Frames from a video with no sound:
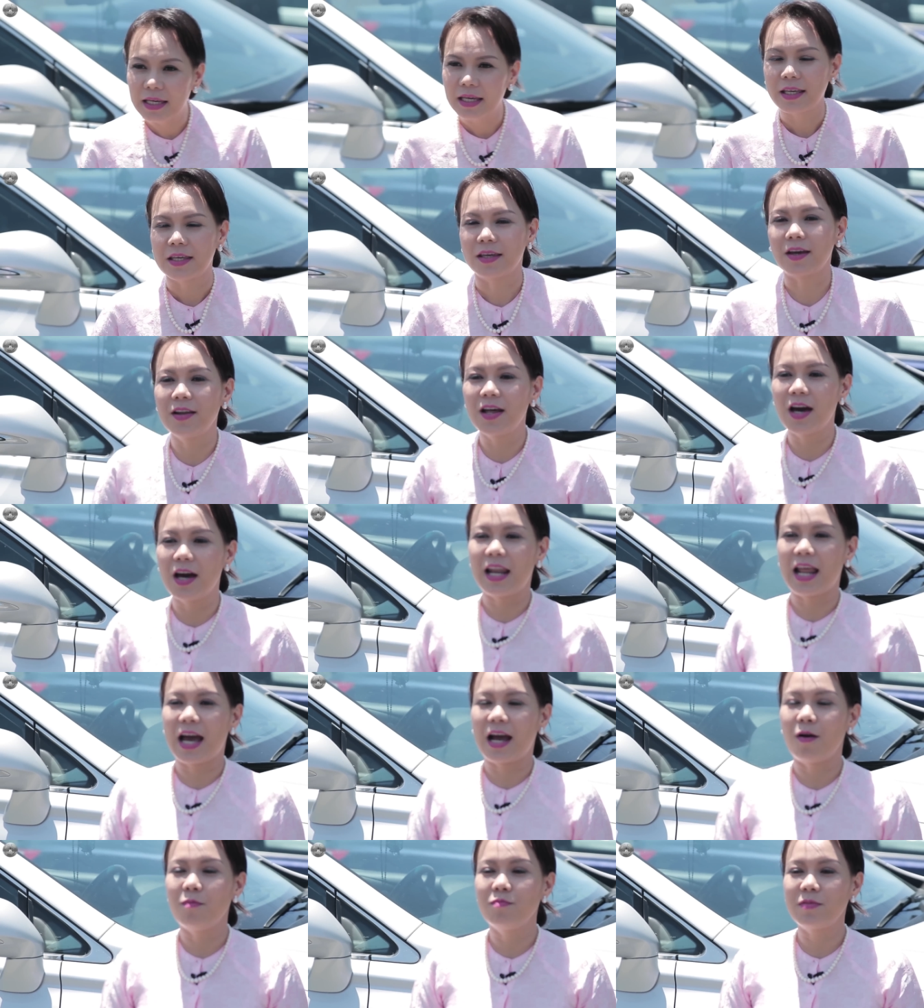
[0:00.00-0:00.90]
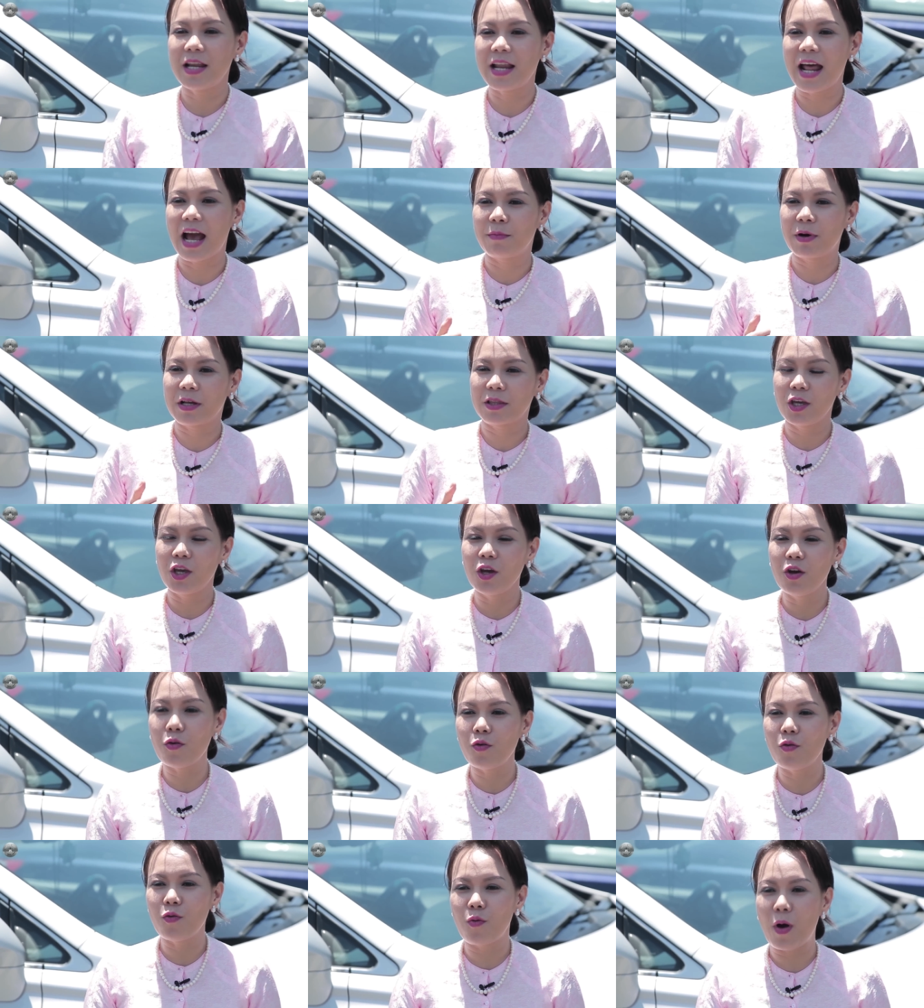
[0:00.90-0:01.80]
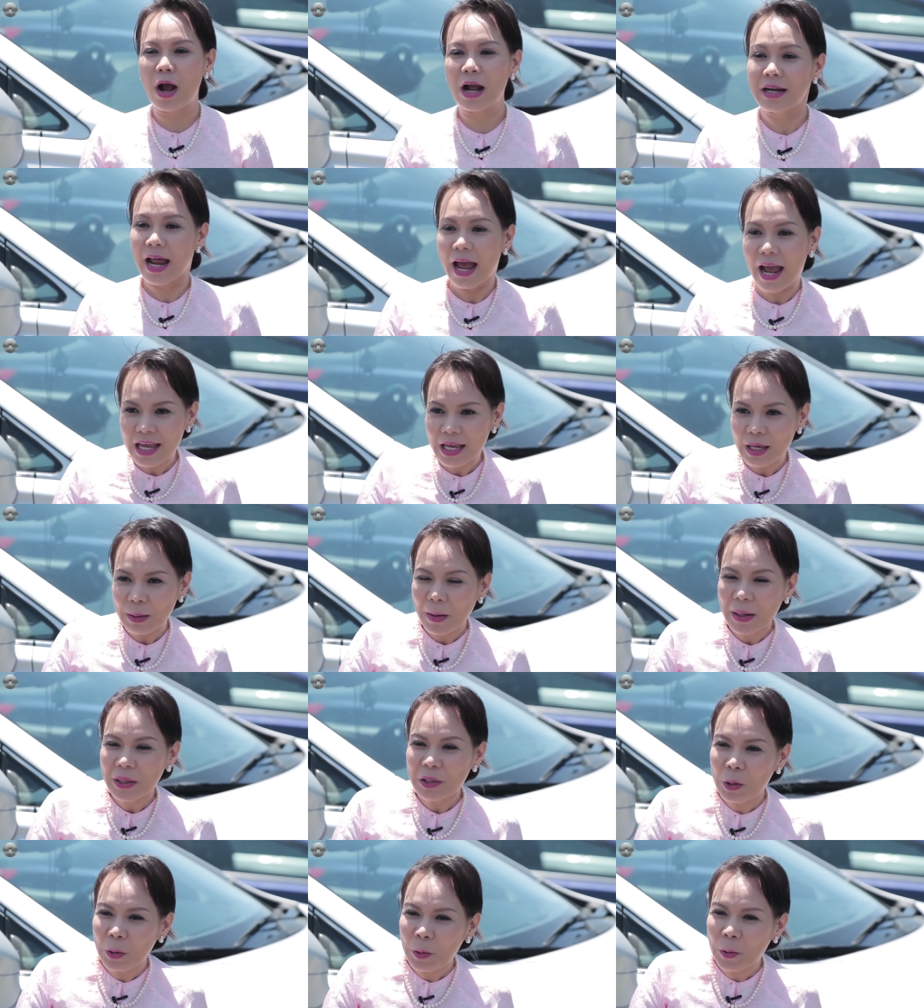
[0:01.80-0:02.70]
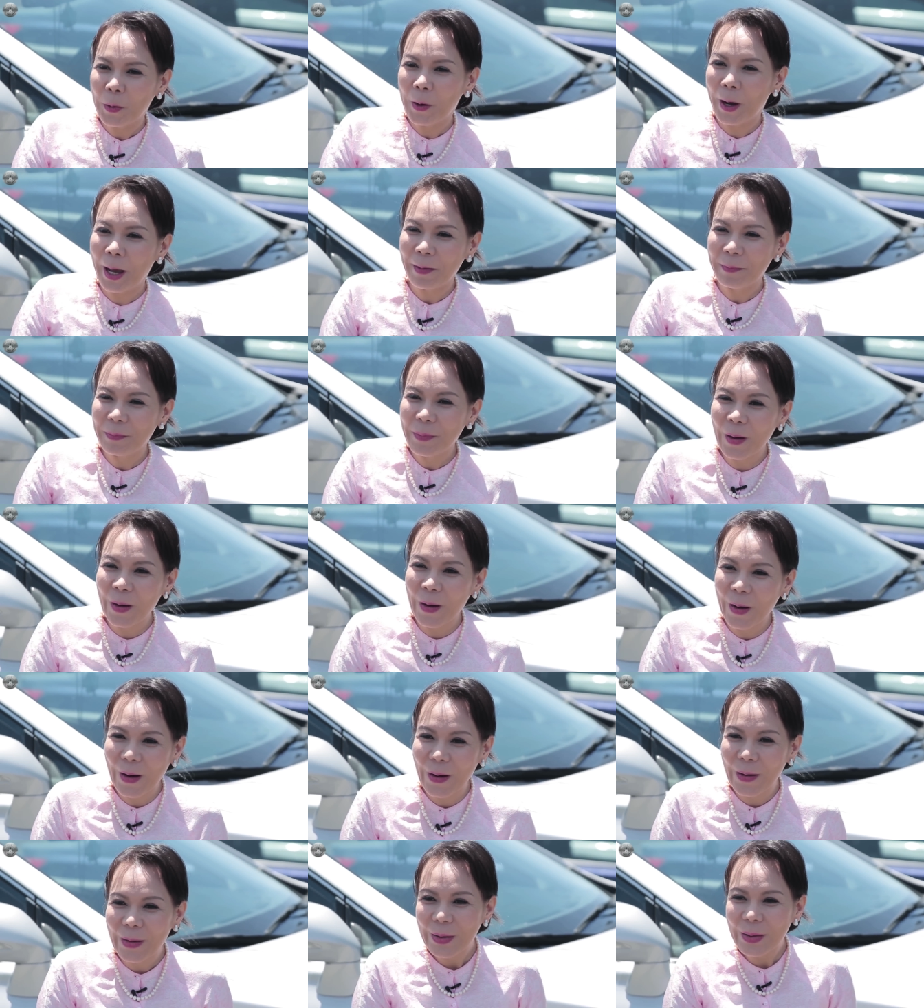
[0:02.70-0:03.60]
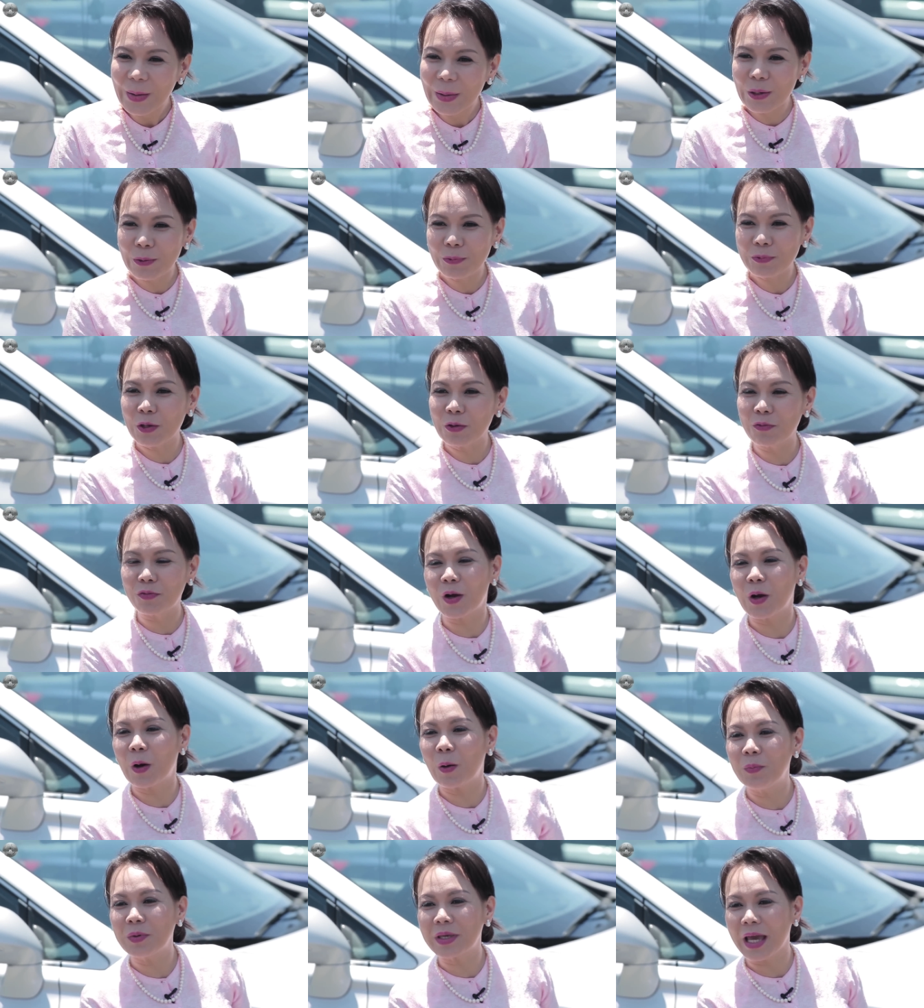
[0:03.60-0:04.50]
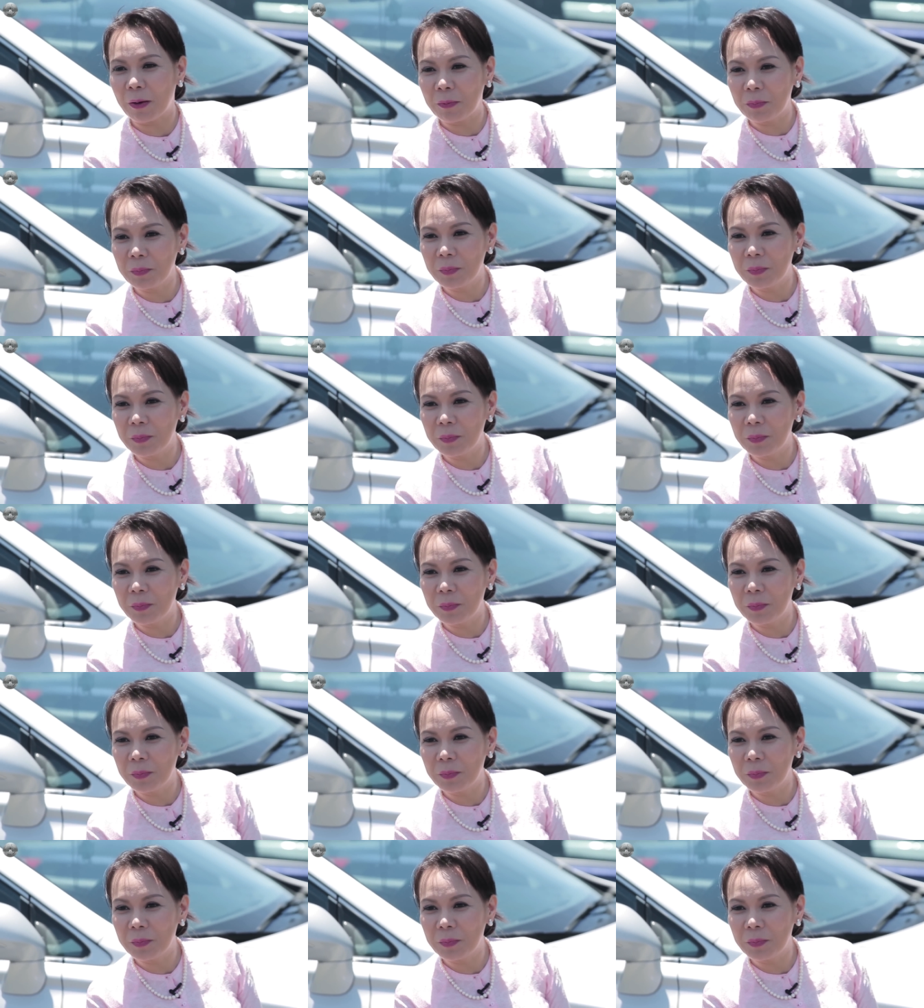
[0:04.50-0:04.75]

cho nên là không thể nào mà thiếu quán này. Mặc dù em có chút xíu phường hụng chổng